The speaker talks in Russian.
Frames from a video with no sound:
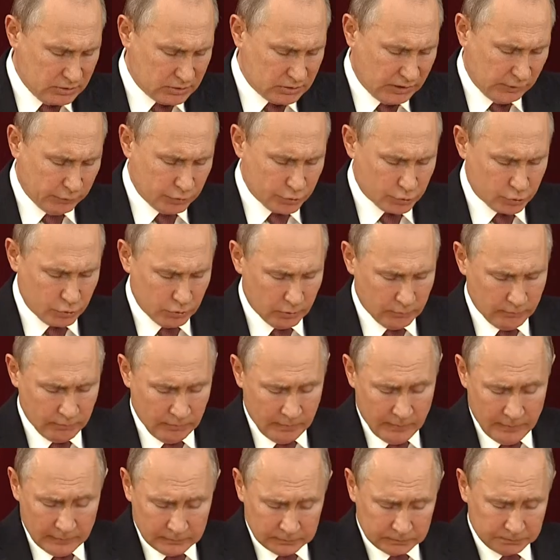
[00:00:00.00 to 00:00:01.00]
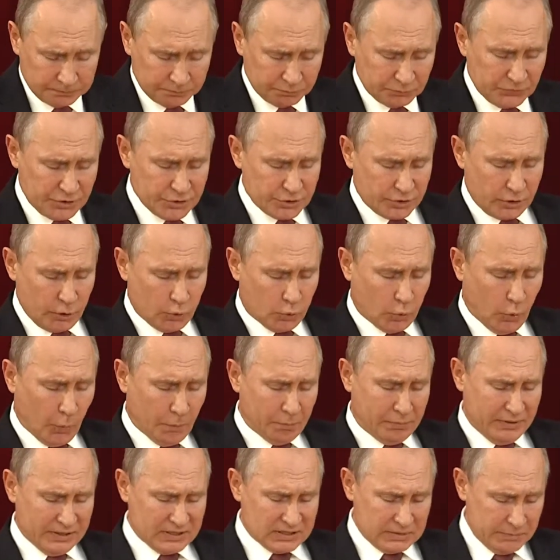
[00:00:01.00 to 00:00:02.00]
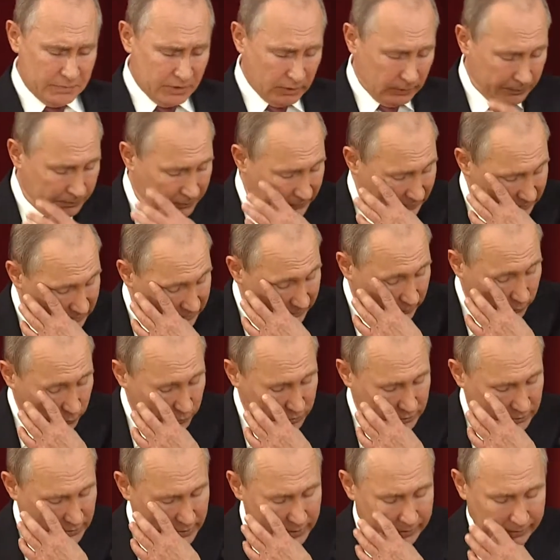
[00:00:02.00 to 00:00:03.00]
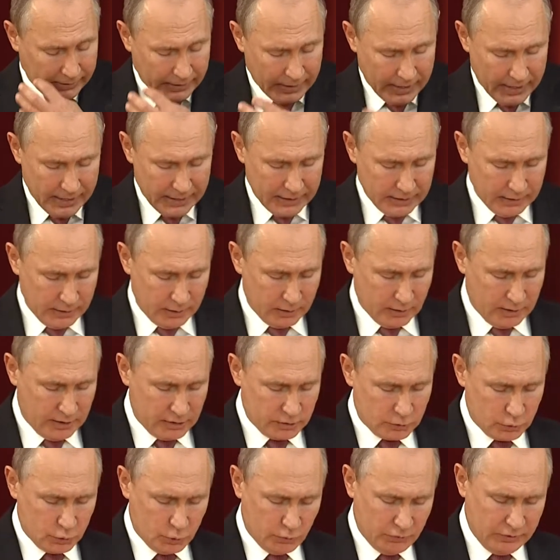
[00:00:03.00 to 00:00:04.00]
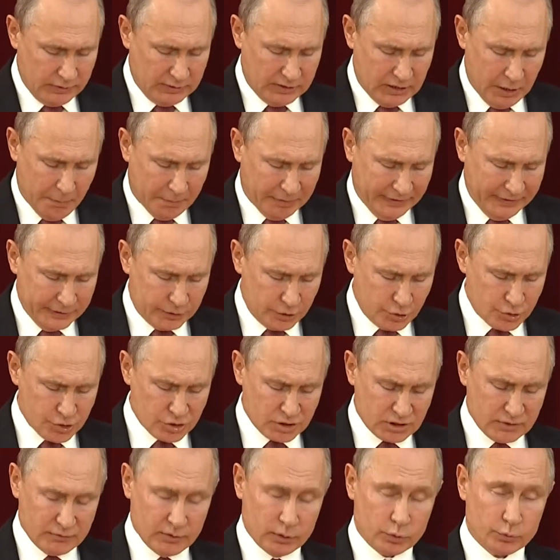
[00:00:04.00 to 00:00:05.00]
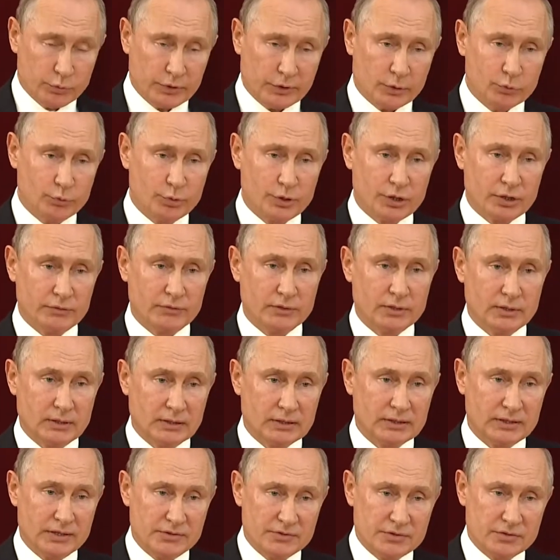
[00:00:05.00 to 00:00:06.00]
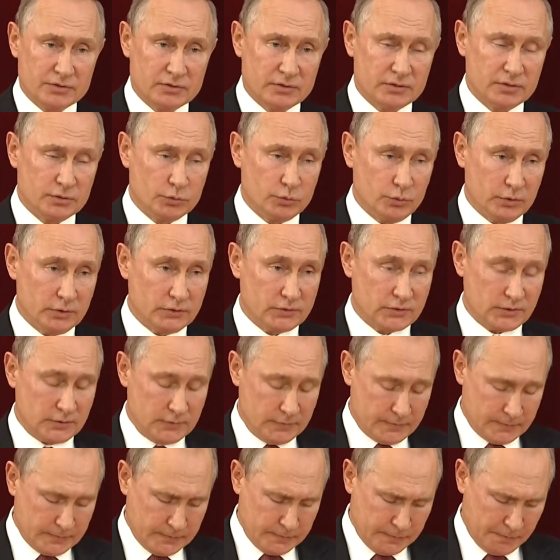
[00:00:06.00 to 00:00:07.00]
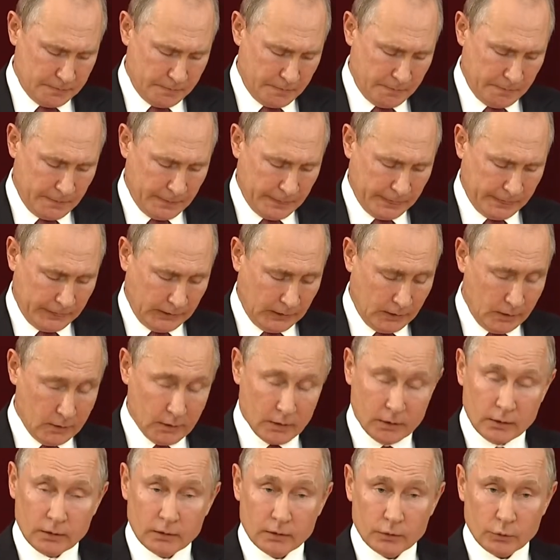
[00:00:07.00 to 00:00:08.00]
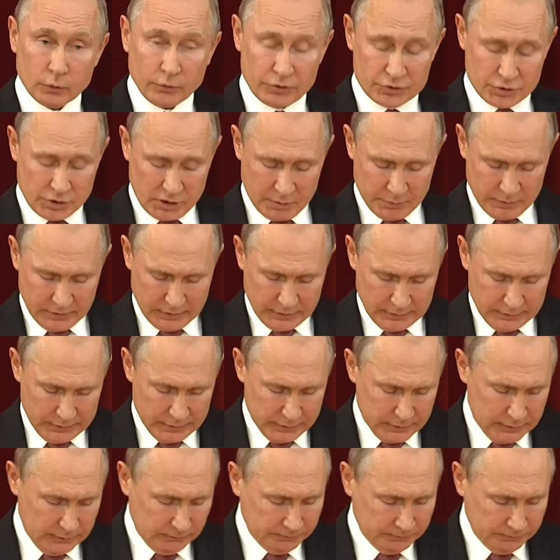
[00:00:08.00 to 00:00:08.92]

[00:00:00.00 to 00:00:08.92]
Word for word: того, что Минский комплекс Мир остается реальной основой для политического урегулирования кризисной ситуации. Уважаемые коллеги,